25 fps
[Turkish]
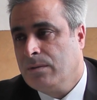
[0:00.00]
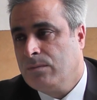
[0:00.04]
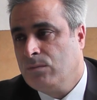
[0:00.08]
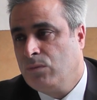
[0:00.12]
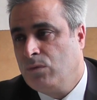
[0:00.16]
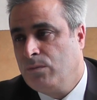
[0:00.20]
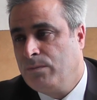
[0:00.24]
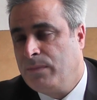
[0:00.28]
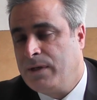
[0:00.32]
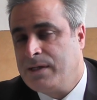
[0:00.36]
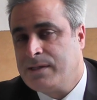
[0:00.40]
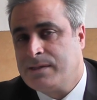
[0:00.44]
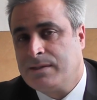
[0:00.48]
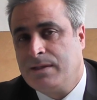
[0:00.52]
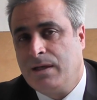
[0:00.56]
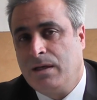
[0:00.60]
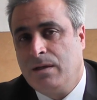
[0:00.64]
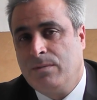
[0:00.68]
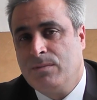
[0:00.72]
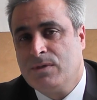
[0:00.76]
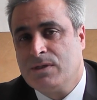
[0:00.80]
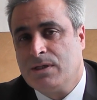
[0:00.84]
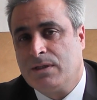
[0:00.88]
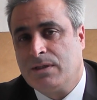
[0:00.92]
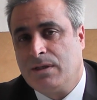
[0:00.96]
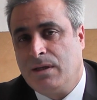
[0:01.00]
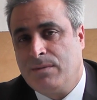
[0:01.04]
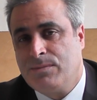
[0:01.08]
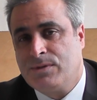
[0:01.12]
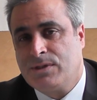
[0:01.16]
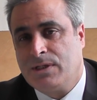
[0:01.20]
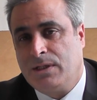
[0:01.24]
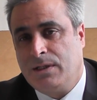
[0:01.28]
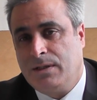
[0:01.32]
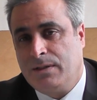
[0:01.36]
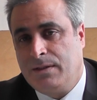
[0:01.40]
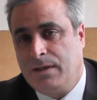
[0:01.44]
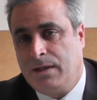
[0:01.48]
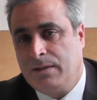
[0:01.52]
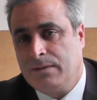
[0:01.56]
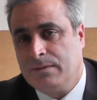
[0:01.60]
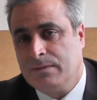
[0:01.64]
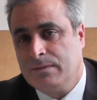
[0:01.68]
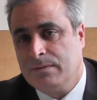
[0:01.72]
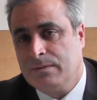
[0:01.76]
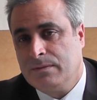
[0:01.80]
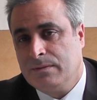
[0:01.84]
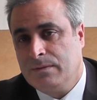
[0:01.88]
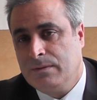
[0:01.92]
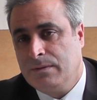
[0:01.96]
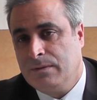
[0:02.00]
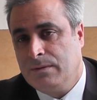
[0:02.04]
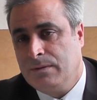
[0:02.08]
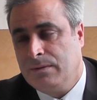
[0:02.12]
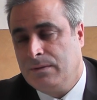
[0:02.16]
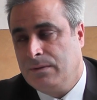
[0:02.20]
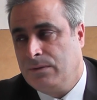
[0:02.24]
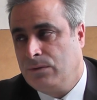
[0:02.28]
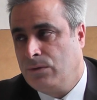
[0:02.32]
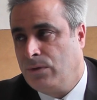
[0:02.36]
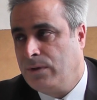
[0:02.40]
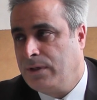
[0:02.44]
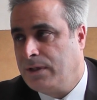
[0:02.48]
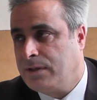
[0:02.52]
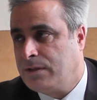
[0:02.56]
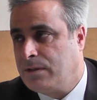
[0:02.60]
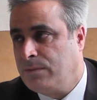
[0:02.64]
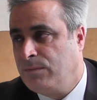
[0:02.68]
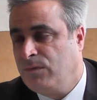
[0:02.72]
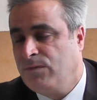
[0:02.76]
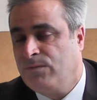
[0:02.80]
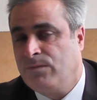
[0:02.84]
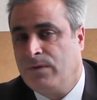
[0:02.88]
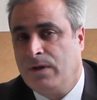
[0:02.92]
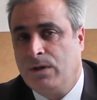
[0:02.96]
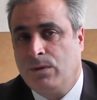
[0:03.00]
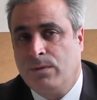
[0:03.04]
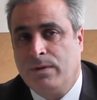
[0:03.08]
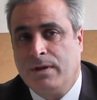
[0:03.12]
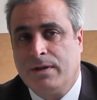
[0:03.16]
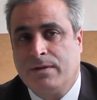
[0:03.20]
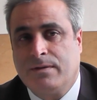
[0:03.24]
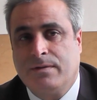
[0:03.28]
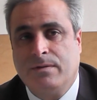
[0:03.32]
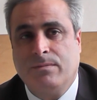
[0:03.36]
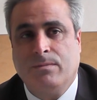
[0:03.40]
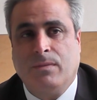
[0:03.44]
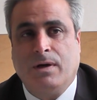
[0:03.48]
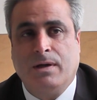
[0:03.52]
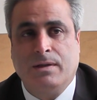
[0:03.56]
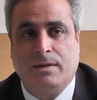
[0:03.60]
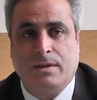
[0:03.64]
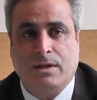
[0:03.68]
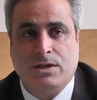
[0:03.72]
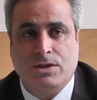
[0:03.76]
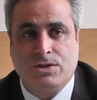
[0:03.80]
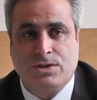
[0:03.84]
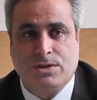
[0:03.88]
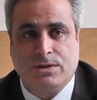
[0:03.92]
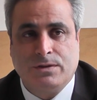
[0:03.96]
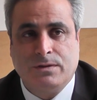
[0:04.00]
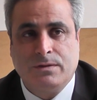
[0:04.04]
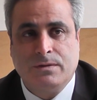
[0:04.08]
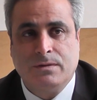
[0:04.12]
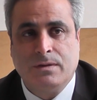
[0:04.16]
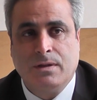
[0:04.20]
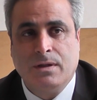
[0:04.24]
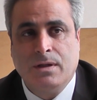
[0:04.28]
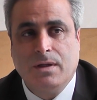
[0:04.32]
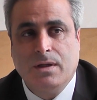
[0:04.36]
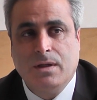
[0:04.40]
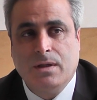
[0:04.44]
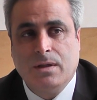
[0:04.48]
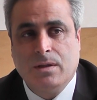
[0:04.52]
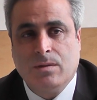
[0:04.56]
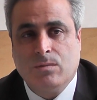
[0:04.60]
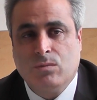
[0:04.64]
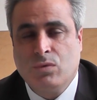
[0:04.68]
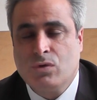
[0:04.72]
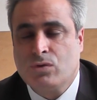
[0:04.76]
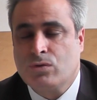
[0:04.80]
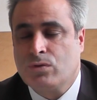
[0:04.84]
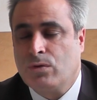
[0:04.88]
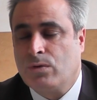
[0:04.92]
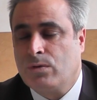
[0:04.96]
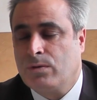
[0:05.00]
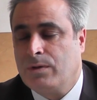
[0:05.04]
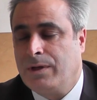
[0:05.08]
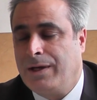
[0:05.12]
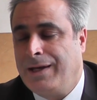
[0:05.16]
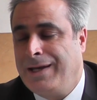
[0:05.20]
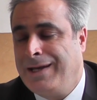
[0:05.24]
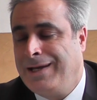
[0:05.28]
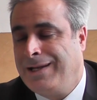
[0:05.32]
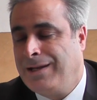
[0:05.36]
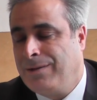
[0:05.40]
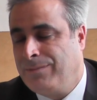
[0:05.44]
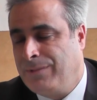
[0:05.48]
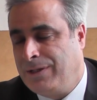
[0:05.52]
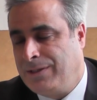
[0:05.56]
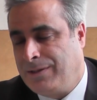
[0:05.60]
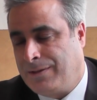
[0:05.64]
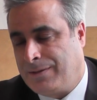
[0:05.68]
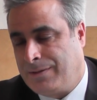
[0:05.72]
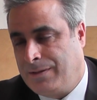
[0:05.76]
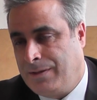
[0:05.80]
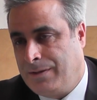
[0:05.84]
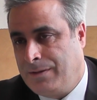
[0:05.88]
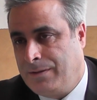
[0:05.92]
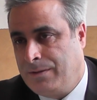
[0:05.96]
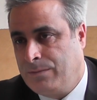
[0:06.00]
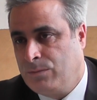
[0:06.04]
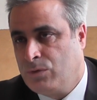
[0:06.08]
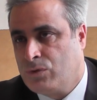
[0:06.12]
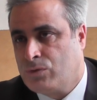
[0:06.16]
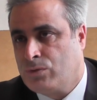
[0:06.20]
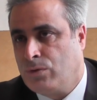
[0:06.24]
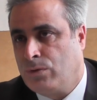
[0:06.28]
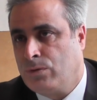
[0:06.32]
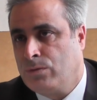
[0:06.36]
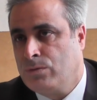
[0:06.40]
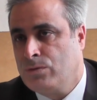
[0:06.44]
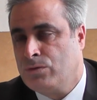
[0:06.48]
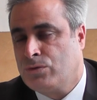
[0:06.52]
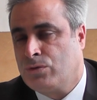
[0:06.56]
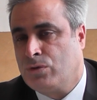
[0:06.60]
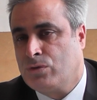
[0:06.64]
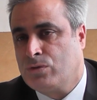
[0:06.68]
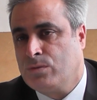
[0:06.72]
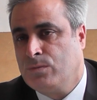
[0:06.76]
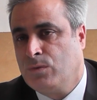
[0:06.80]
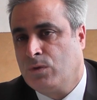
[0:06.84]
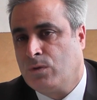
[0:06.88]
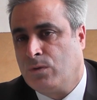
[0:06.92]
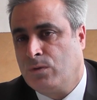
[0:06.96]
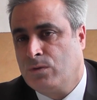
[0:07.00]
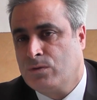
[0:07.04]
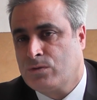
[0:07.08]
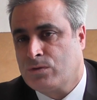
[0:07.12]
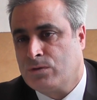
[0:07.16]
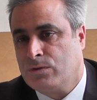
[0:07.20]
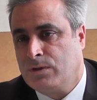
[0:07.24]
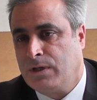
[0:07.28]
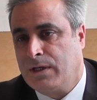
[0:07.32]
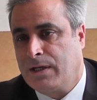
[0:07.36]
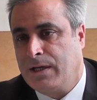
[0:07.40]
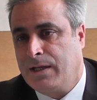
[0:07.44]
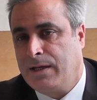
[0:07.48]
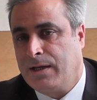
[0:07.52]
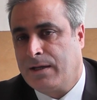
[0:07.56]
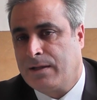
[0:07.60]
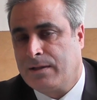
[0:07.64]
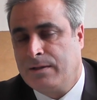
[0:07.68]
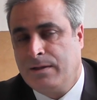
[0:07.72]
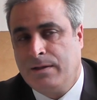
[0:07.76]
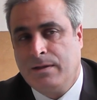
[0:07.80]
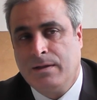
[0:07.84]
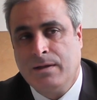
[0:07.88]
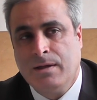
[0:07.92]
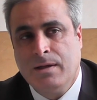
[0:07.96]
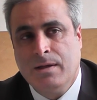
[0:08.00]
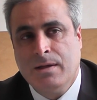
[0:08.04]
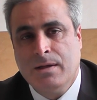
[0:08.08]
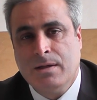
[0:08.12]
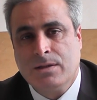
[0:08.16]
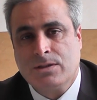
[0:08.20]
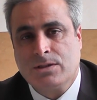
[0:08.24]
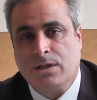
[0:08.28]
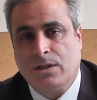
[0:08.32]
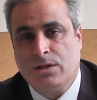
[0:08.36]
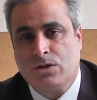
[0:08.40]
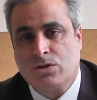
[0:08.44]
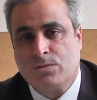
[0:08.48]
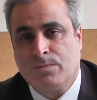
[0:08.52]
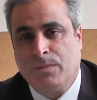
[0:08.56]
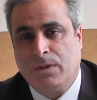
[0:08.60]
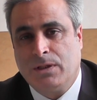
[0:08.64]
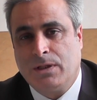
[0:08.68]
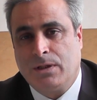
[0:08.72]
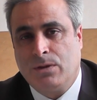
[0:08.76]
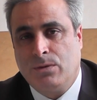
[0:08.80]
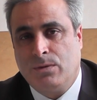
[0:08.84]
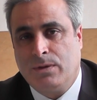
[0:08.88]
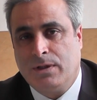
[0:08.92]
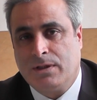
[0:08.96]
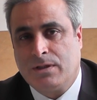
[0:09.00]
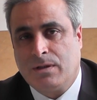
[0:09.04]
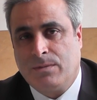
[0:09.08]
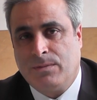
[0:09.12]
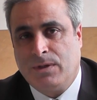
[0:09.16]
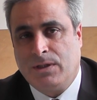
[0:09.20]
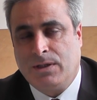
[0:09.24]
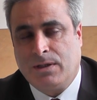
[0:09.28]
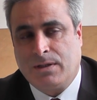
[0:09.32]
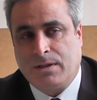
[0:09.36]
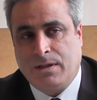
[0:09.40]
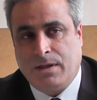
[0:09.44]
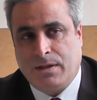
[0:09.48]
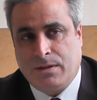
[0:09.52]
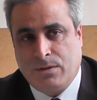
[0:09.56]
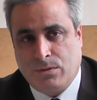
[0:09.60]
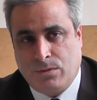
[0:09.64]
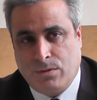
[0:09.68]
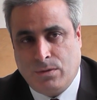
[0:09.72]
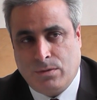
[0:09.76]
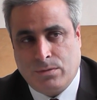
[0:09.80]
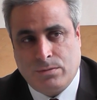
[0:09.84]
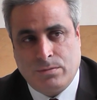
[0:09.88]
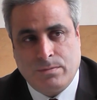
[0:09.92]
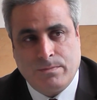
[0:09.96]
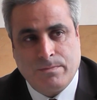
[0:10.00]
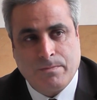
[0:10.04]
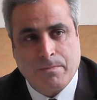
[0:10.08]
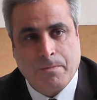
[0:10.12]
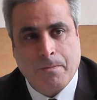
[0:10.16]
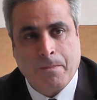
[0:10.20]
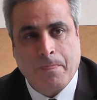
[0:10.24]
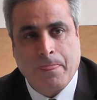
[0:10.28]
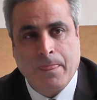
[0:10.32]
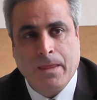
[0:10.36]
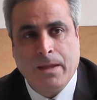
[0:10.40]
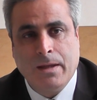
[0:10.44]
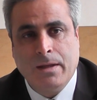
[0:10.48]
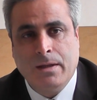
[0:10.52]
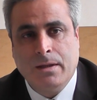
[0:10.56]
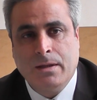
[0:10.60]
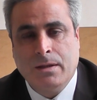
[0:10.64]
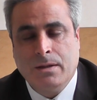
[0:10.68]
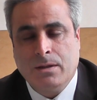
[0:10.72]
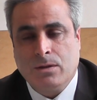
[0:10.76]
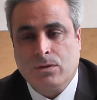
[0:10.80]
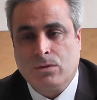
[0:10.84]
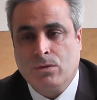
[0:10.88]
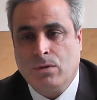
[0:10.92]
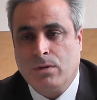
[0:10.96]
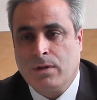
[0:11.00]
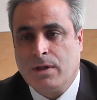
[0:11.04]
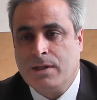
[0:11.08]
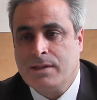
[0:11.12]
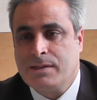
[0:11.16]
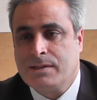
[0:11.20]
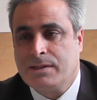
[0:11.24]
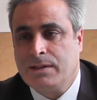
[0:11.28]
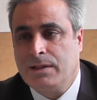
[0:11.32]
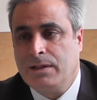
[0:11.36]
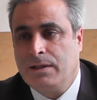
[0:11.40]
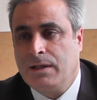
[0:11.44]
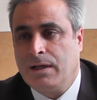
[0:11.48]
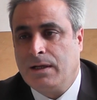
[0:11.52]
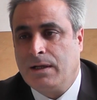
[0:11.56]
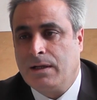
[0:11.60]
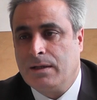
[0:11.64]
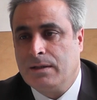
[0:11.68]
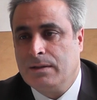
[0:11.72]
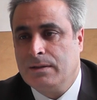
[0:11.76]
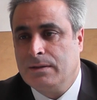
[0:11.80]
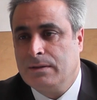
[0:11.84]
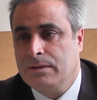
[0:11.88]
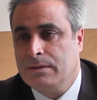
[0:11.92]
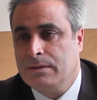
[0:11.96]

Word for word: bu mesleğimizi temsil eden e, yönetimin ve yönetim anlayışının bu soruna eğilemediklerini, bu sorunun çözümü konusunda gerekli çalışmaları üretemediklerini gördüm. Dolayısıyla